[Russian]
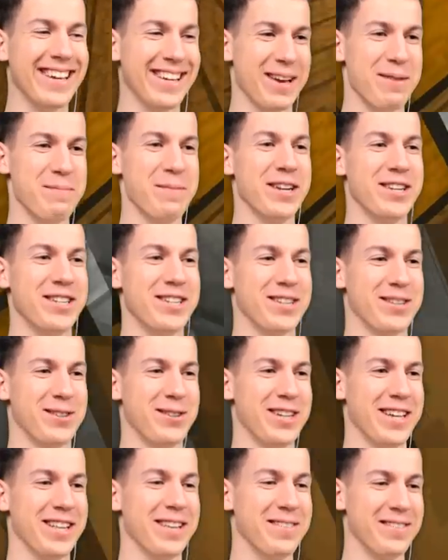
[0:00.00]
я меч тебе
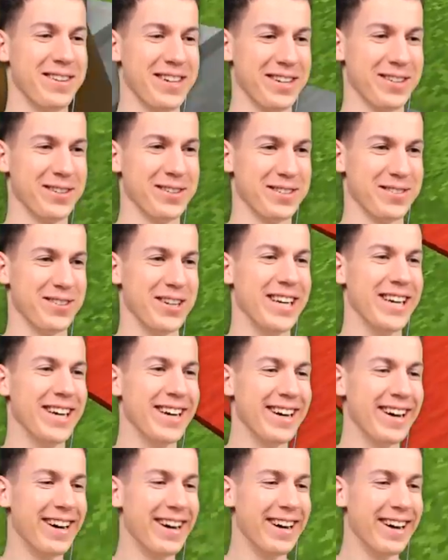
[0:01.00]
случайно выкинул свой.
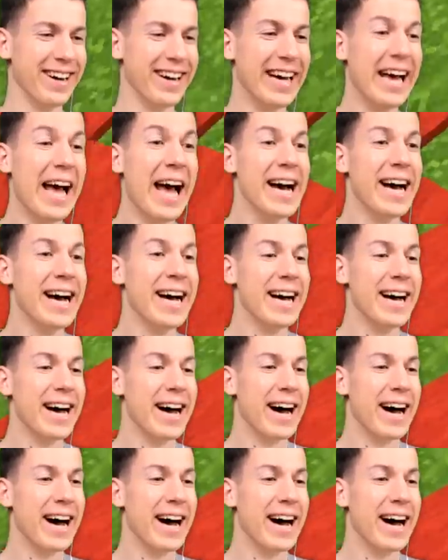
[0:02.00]
Ты что дерешься